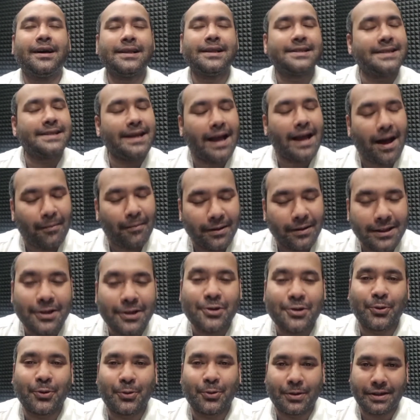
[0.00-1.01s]
যে আমাদের
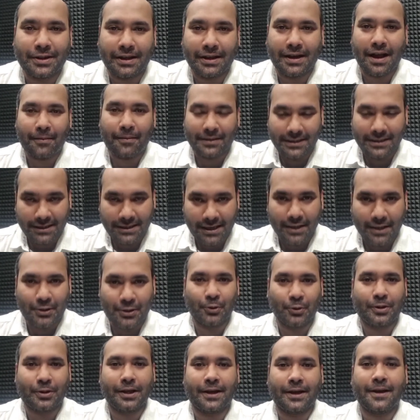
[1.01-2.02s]
শহর থেকে আমাদের রাজ্য
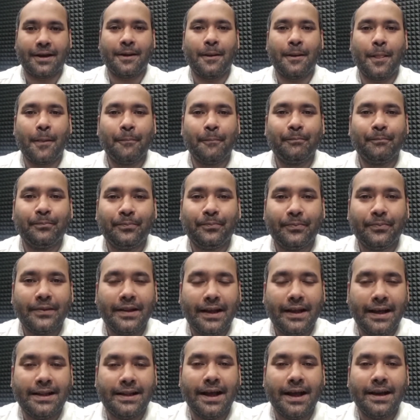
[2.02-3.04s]
থেকে
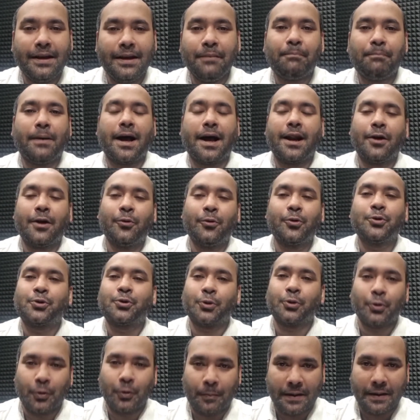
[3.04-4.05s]
ইদানিং পালানোর
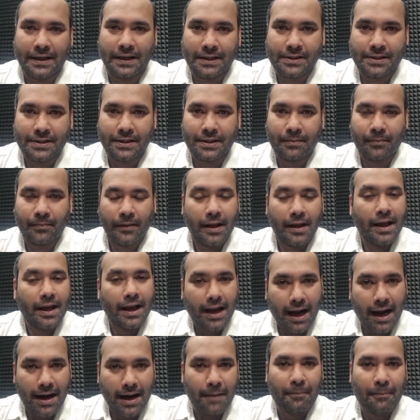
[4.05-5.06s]
ঝোঁক বেড়েছে
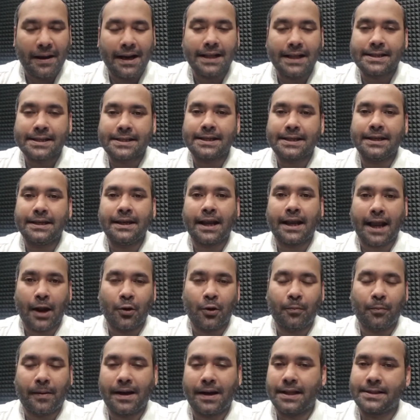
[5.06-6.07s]
কারা পালাচ্ছেন কেন
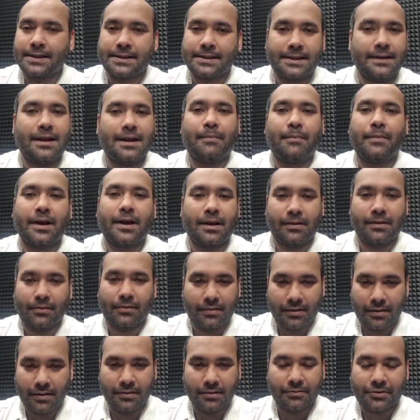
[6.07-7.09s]
পালাচ্ছেন আমরা
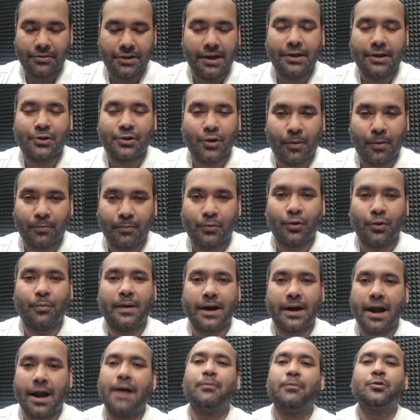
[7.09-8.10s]
সেই শব্দ বা
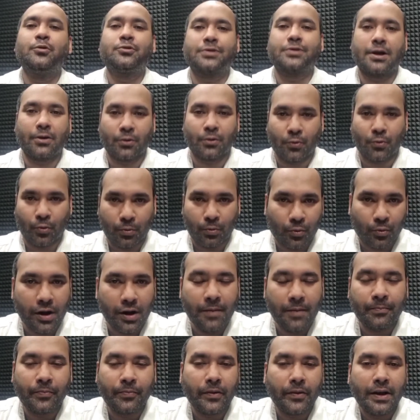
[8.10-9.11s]
নাম উচ্চারণ করব না
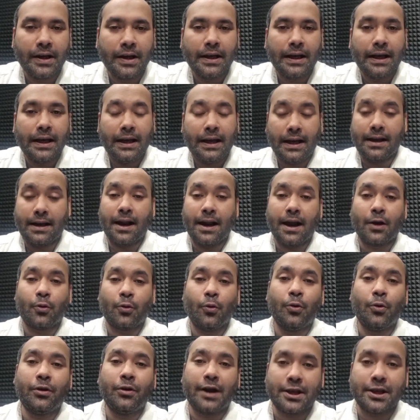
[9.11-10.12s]
এনারা
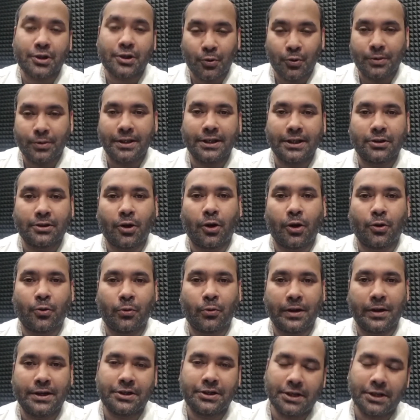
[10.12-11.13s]
কোন রাজনৈতিক দল
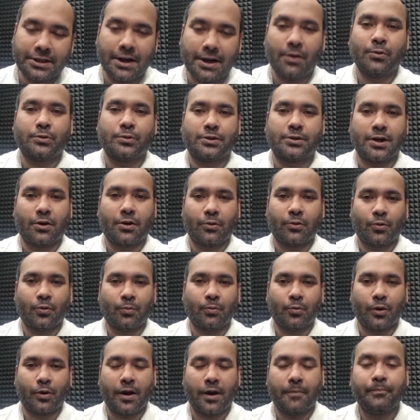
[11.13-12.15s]
করেন সেটাও উচ্চারণ
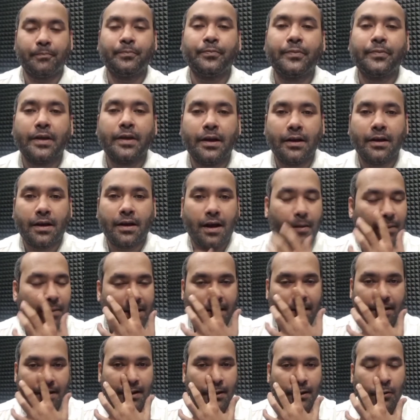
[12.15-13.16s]
করব না আমার
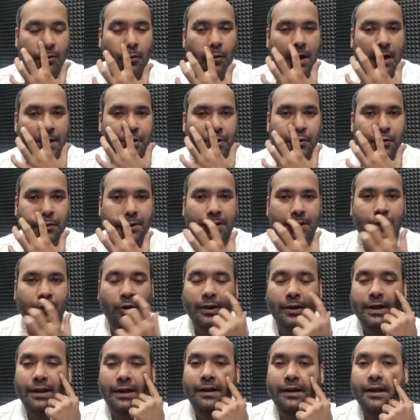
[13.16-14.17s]
কোনো রাজনৈতিক
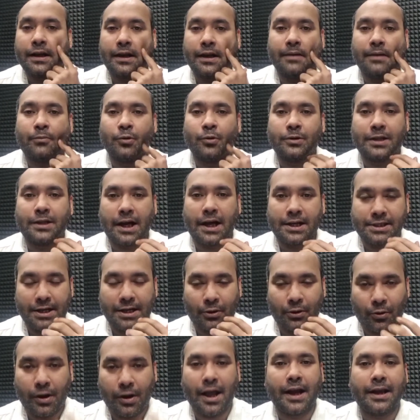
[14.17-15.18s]
দলকে নিয়ে এখানে বলতে আসা
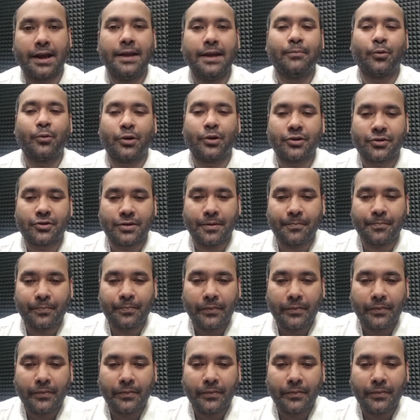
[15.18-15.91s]
নয় আগেই বলেছি